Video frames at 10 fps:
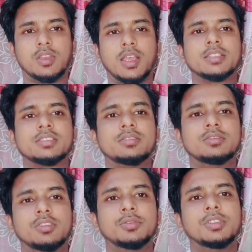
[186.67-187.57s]
তো গাইস
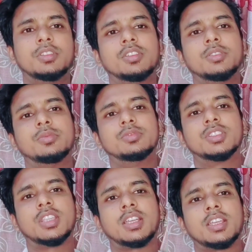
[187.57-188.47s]
যদি ভিডিওটি
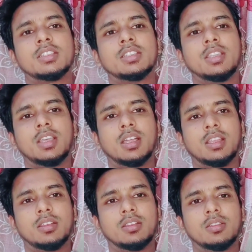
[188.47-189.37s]
বুঝে থাকেন
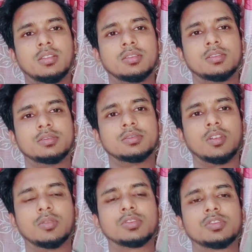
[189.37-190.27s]
আর
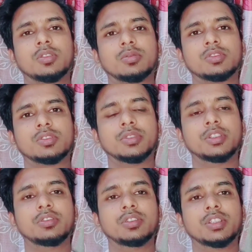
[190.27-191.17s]
অবশ্যই অবশ্যই
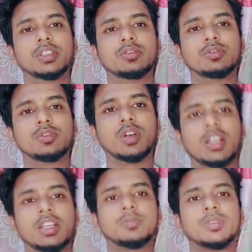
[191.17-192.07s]
ভিডিওটি কিন্তু
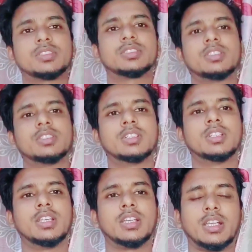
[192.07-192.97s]
হান্ড্রেড পারসেন্ট
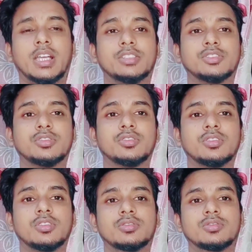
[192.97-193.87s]
কার্যকর
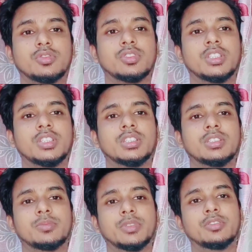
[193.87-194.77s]
যদি
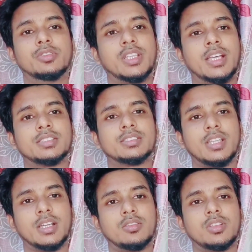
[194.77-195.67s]
ভিডিওটি কাজ
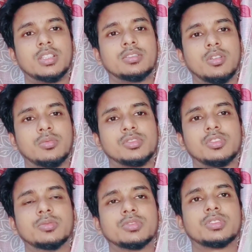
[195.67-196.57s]
না করে অবশ্যই
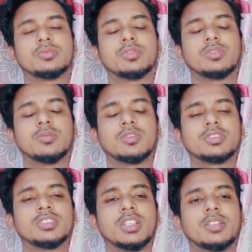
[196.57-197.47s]
কমেন্টস
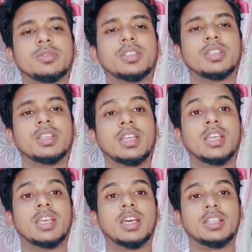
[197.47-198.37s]
বক্সে জানাবেন
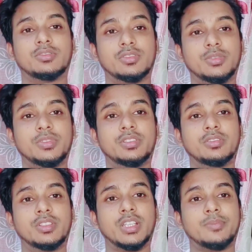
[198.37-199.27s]
আর যদি
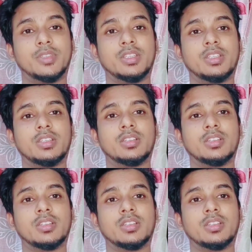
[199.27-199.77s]
ভিডিওটি আপনার